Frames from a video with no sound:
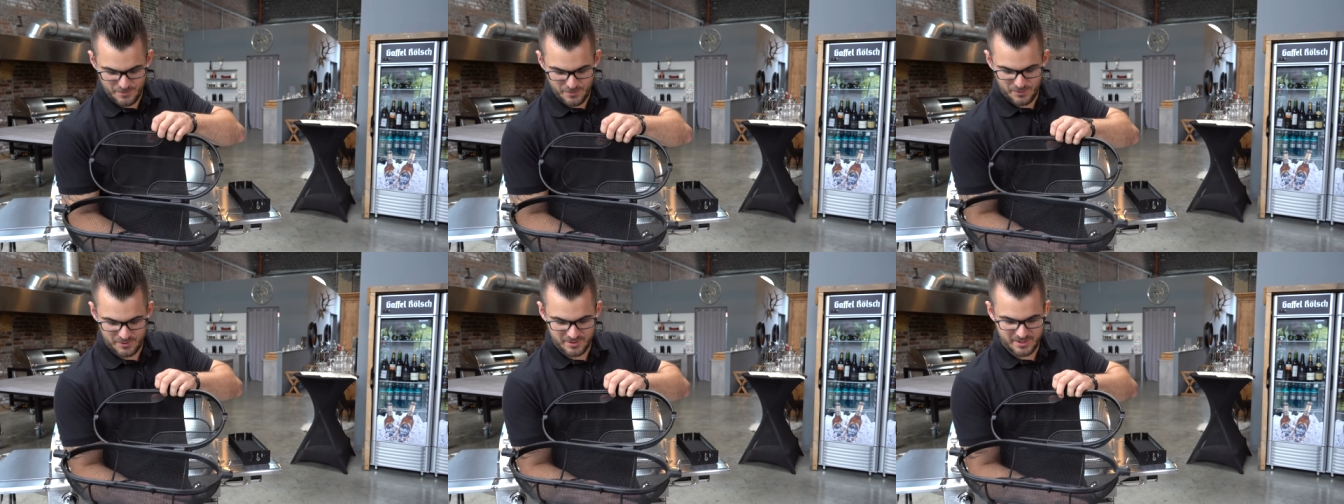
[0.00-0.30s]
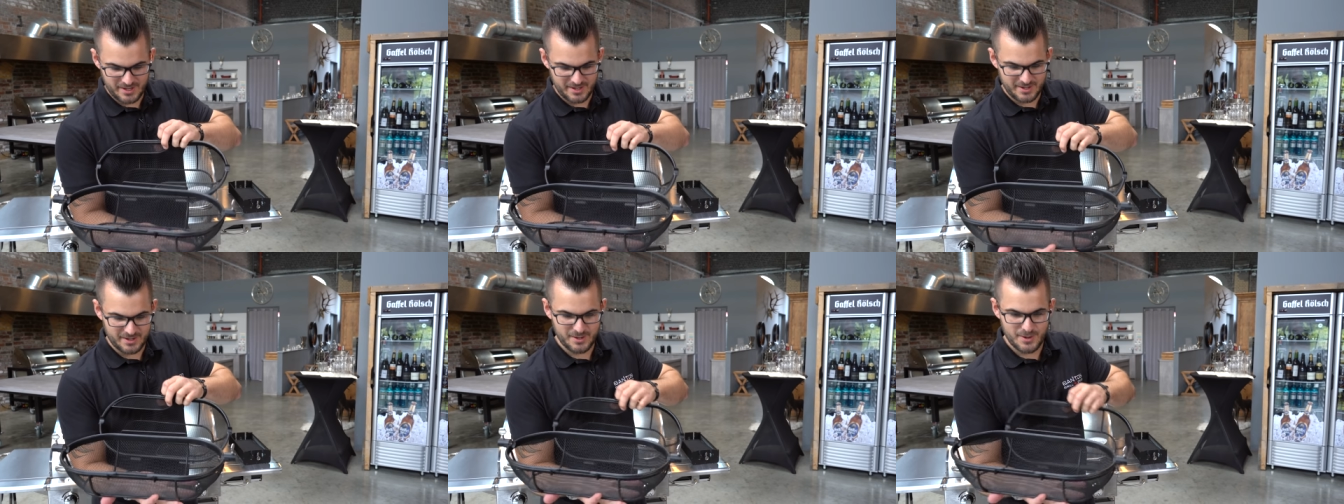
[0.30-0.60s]

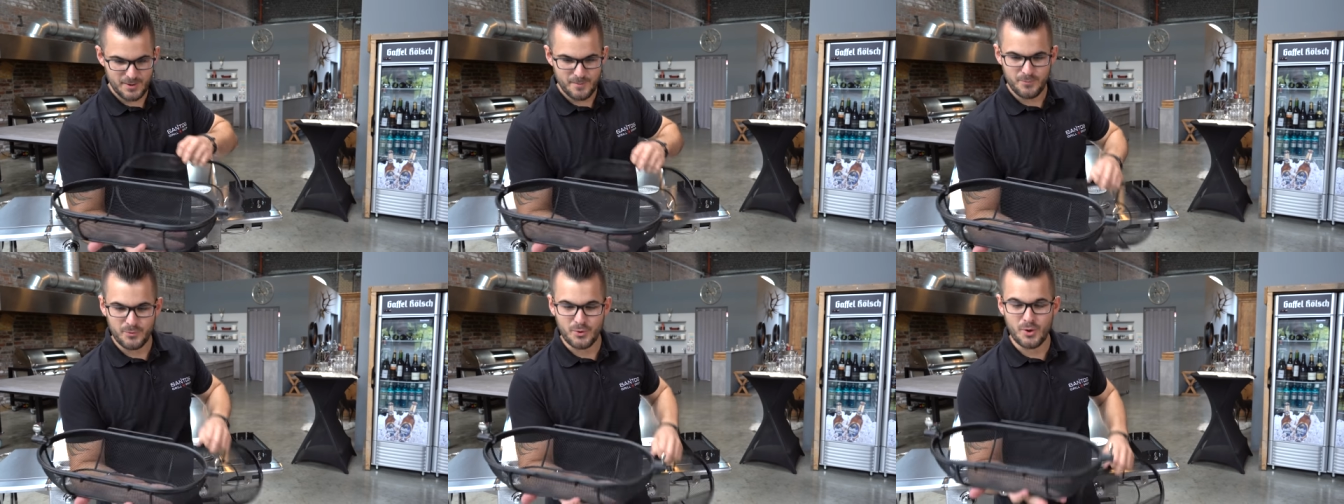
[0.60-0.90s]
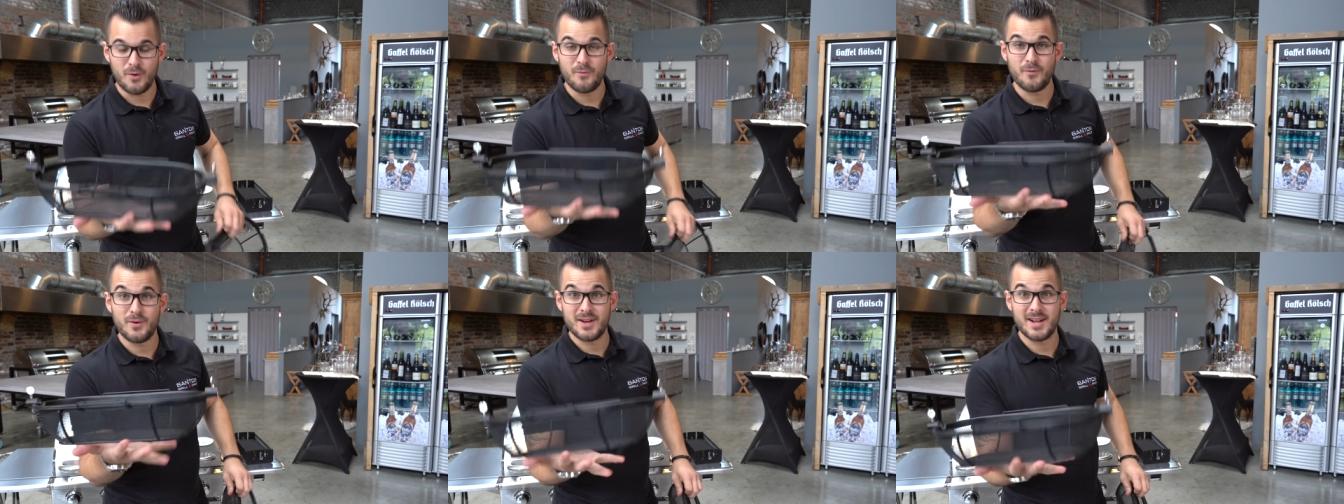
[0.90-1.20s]
und dann
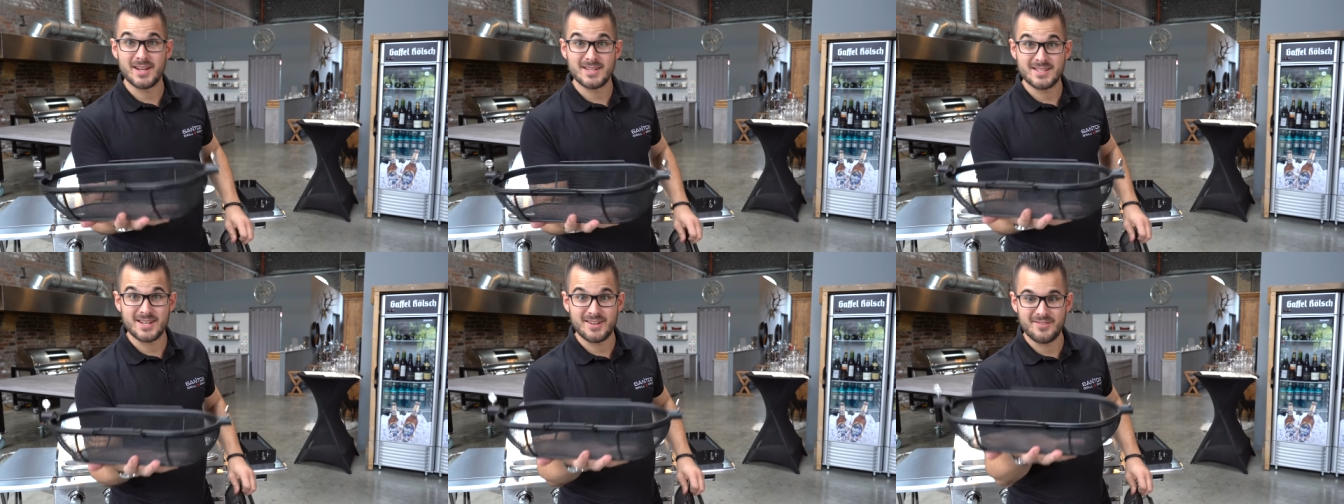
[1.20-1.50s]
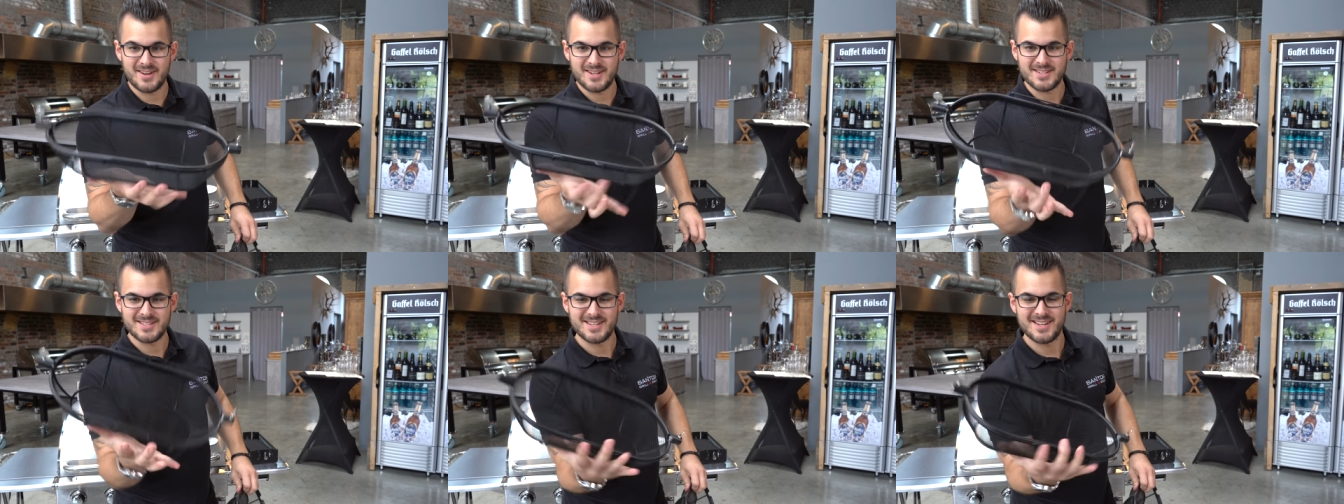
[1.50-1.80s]
können wir das
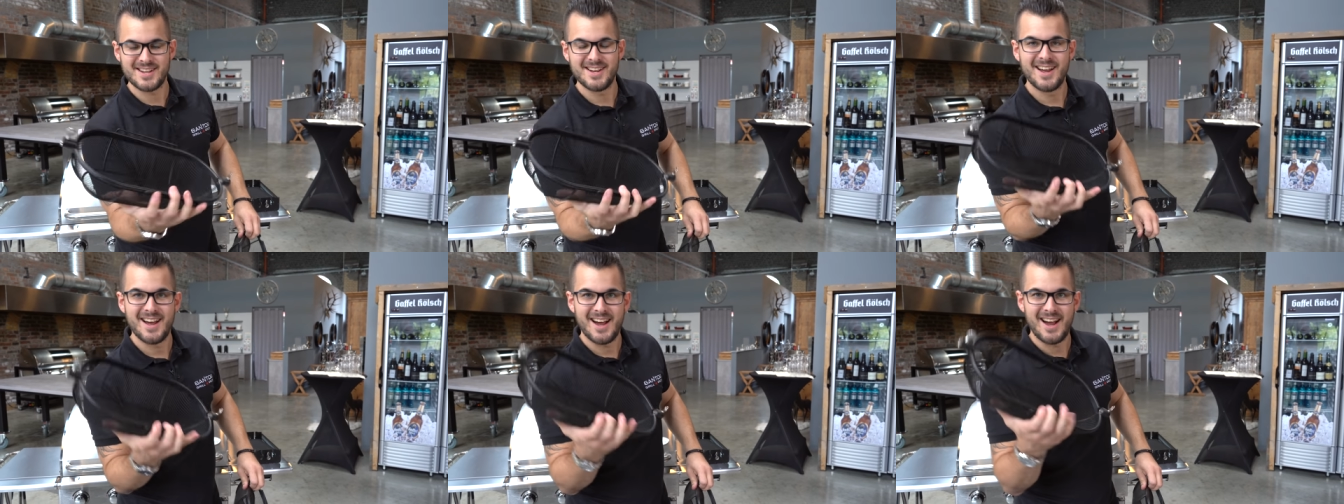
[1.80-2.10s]
quasi